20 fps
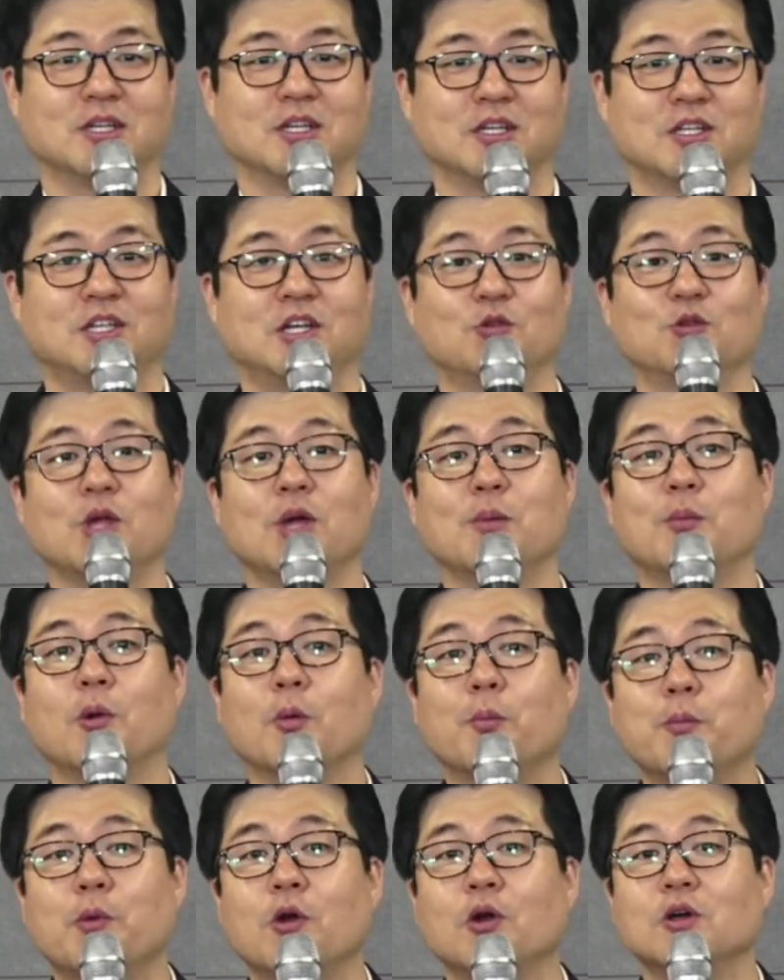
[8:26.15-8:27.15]
그러나 우리의
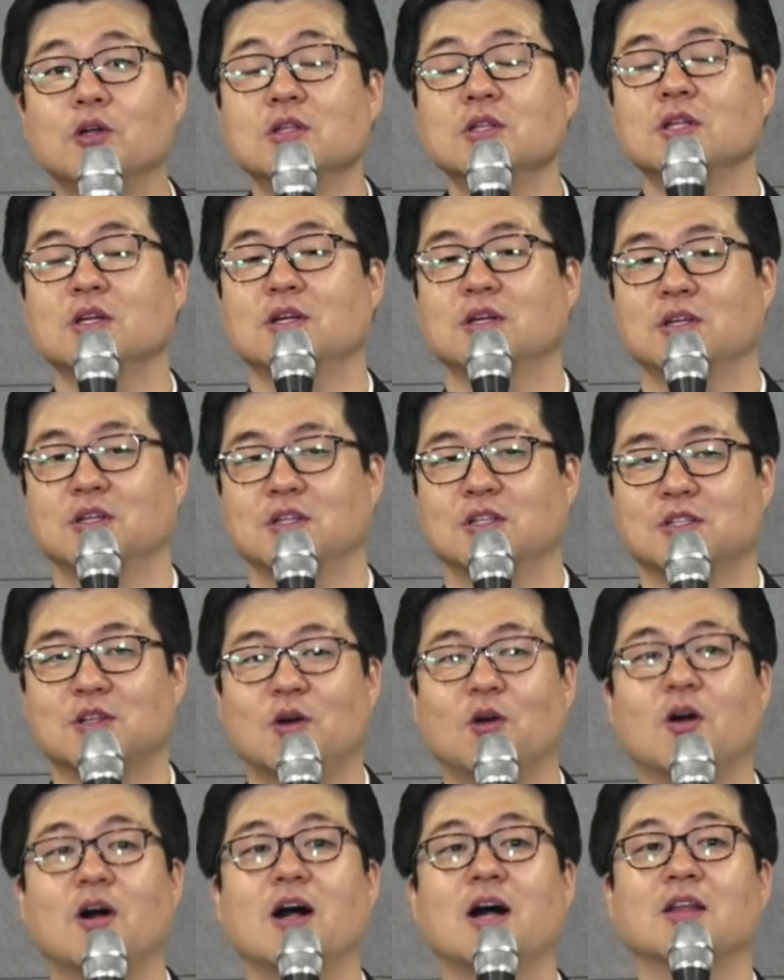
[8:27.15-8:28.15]
목표는
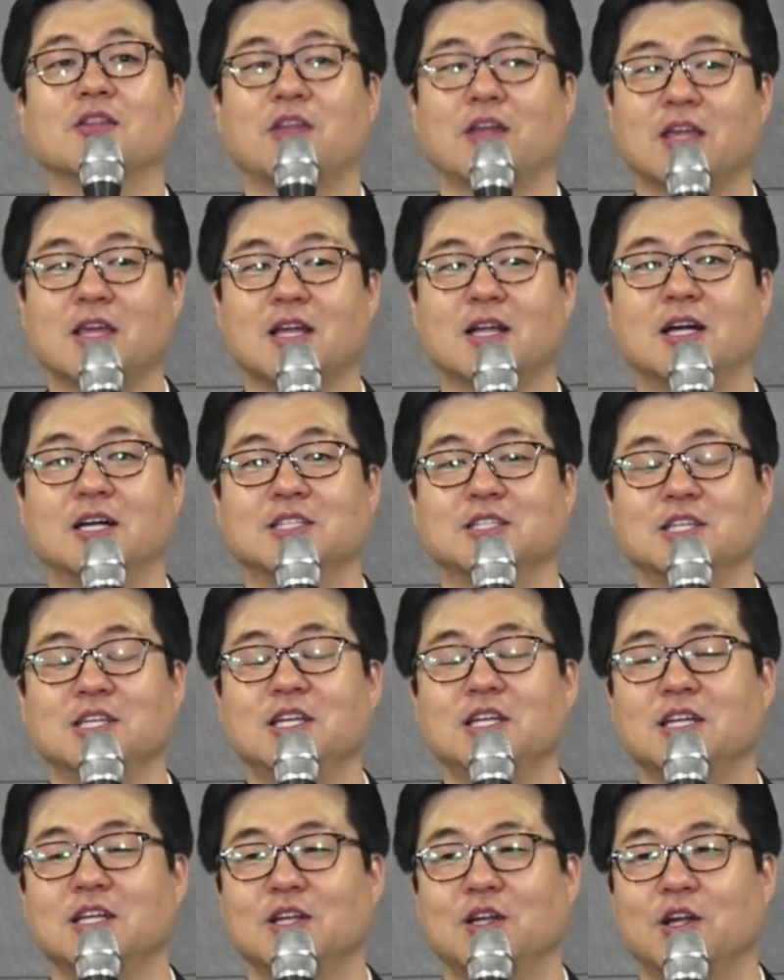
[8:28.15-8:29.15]
성화가 되기까지